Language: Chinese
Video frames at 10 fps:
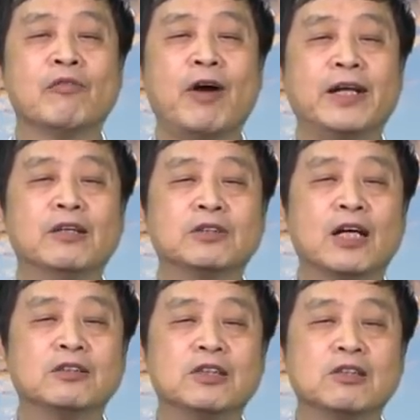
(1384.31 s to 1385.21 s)
反刘
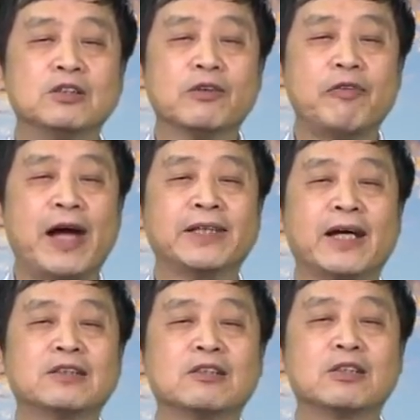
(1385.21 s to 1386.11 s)
少奇就是反
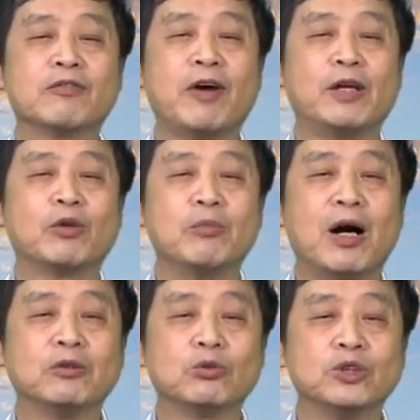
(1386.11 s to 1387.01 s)
党，就是反对
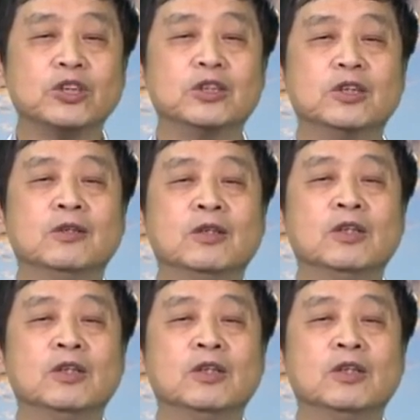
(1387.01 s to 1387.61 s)
毛主席，